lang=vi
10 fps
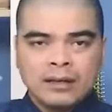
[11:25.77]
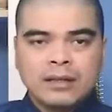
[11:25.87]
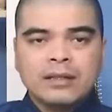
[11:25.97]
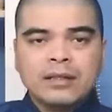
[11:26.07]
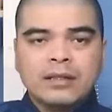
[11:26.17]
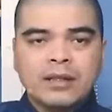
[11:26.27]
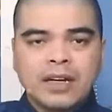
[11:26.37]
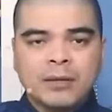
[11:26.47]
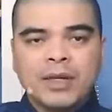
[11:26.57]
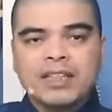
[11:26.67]
Thứ tư
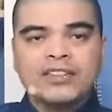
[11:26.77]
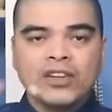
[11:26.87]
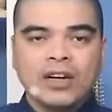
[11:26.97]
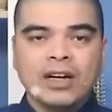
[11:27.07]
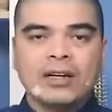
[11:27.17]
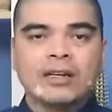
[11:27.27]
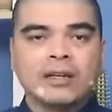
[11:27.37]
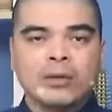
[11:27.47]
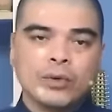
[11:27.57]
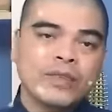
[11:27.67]
là mơ thấy chó.
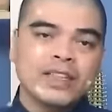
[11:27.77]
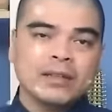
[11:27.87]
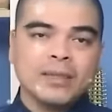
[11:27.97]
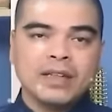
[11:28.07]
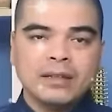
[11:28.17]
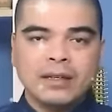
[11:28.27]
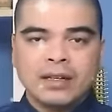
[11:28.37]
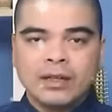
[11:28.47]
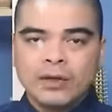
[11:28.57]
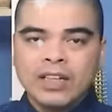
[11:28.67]
Quý vị thân mến,
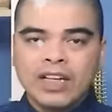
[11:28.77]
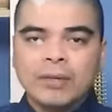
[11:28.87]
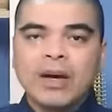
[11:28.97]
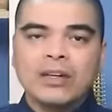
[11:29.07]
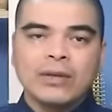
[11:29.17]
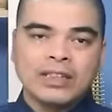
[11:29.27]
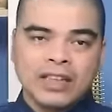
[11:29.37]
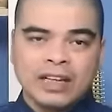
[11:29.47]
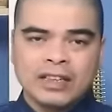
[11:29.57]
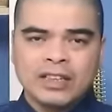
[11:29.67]
có thể các bạn đoán
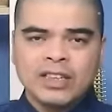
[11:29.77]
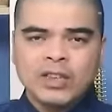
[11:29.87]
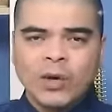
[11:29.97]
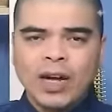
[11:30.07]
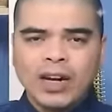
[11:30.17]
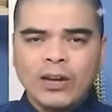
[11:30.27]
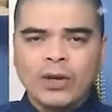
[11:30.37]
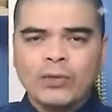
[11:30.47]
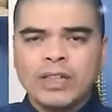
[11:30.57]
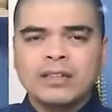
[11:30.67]
rằng chó là
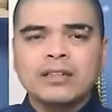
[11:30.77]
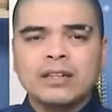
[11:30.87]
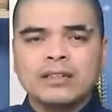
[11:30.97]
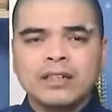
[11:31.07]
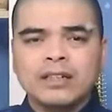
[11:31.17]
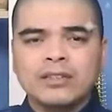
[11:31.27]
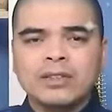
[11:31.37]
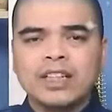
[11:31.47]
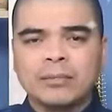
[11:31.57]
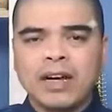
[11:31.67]
loài vật tượng trưng
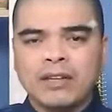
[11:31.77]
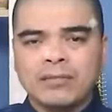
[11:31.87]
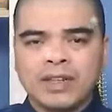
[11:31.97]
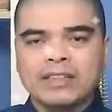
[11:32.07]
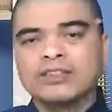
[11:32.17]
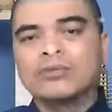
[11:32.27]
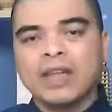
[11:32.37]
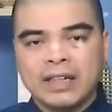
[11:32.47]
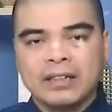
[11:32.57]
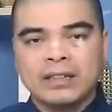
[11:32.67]
cho tình bạn và sự trung
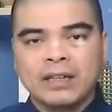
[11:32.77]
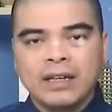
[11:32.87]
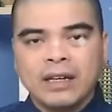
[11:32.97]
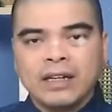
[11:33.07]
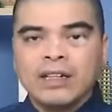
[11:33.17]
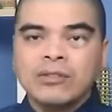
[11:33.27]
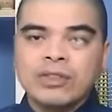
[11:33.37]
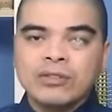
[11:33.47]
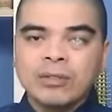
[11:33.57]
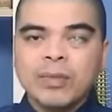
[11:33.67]
thành. Nếu
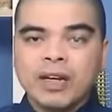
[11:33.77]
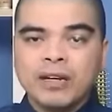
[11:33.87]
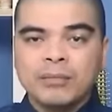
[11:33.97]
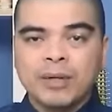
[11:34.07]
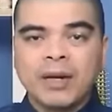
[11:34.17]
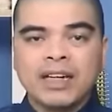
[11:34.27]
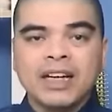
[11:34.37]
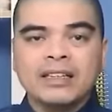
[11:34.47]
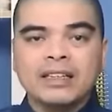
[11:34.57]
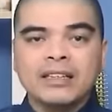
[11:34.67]
trong giấc mơ mà bạn
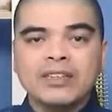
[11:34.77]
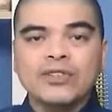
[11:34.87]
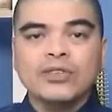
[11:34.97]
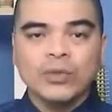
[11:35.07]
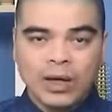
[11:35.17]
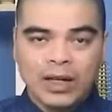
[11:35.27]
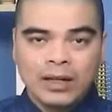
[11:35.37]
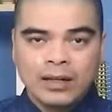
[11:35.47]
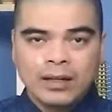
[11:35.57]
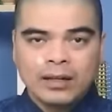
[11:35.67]
nghe thấy tiếng chó sủa
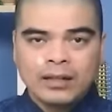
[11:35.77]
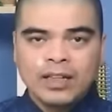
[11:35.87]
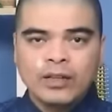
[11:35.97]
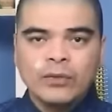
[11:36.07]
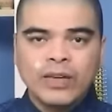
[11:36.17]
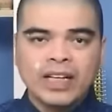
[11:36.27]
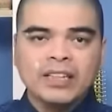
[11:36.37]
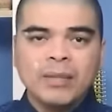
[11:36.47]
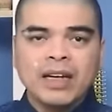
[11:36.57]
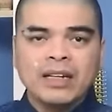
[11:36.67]
thì có vẻ
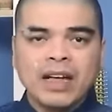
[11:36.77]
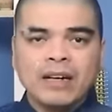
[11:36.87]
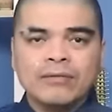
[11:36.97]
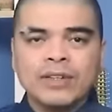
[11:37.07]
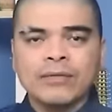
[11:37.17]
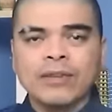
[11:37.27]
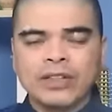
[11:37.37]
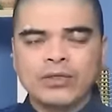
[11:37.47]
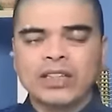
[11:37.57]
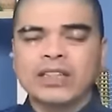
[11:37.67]
như bạn đang vướng
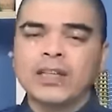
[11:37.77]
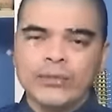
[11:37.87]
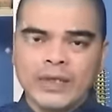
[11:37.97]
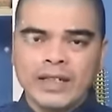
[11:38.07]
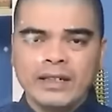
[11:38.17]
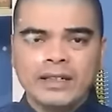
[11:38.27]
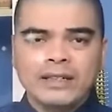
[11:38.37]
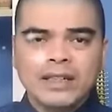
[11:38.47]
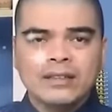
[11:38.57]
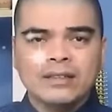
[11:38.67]
phải chuyện thị phi,
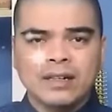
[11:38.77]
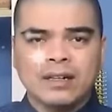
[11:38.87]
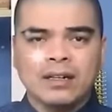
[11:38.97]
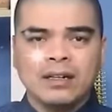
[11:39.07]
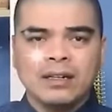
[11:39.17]
chắc trở